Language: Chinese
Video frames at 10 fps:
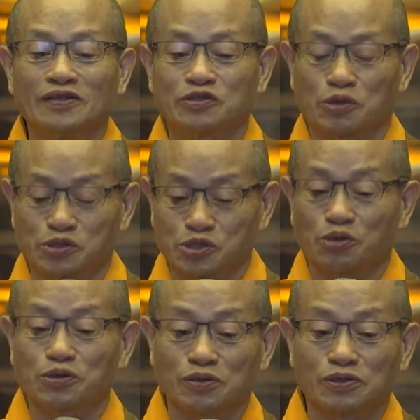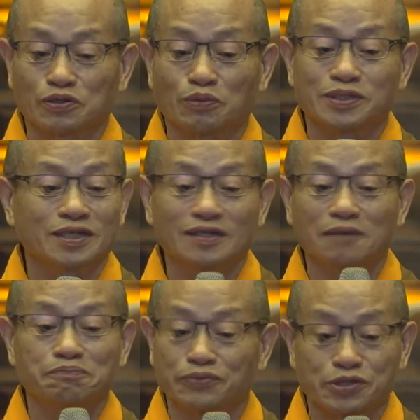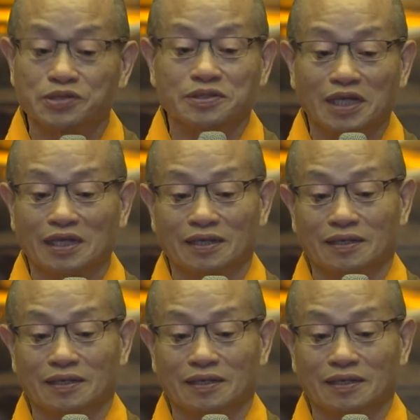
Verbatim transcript: 你所受用的东西更不是你。